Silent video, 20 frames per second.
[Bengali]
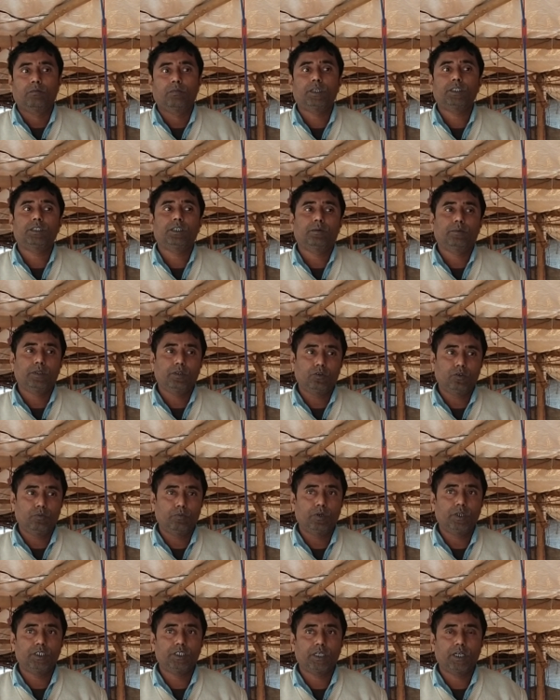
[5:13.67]
বাচ্চা আমাদের
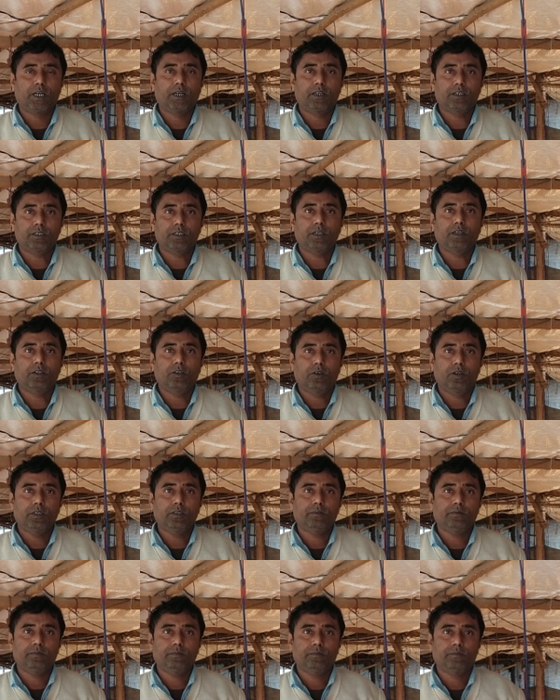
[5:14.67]
কোম্পানির মানে সঙ্গে আঠাশ টাকা ধরে
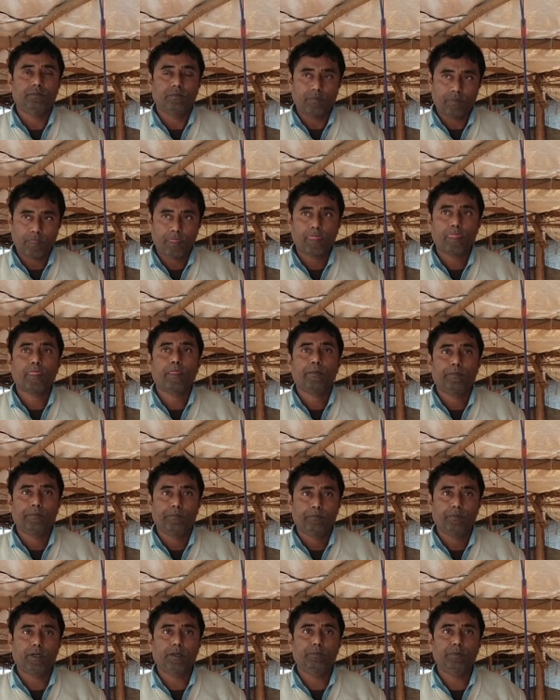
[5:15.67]
আঠাশ টাকা
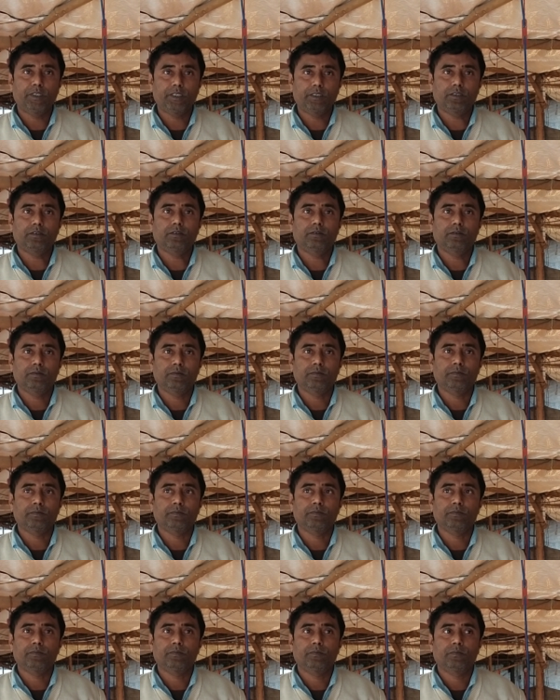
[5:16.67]
পার পিস খাবার
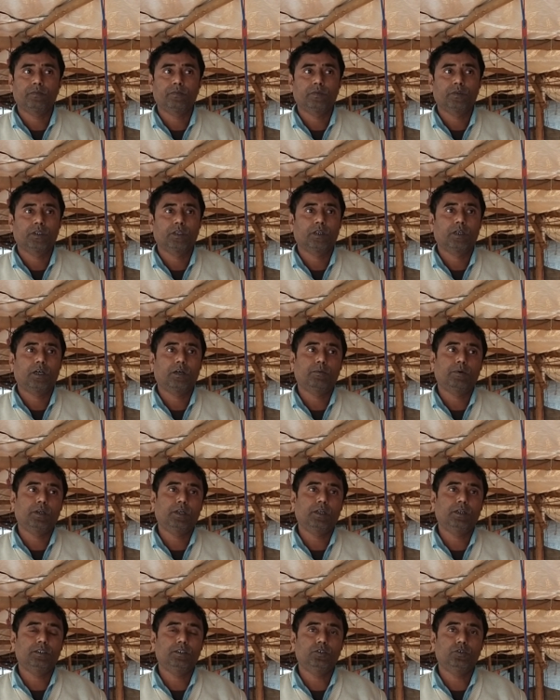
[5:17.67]
কেজি
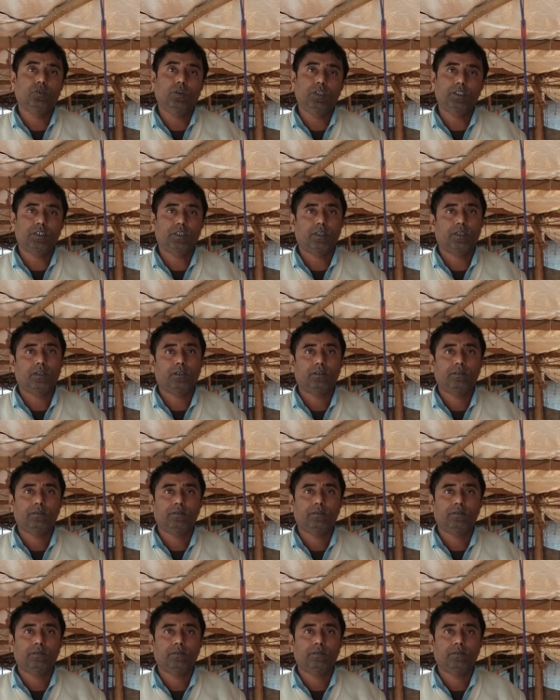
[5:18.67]
খাবার কেজি চল্লিশ টাকা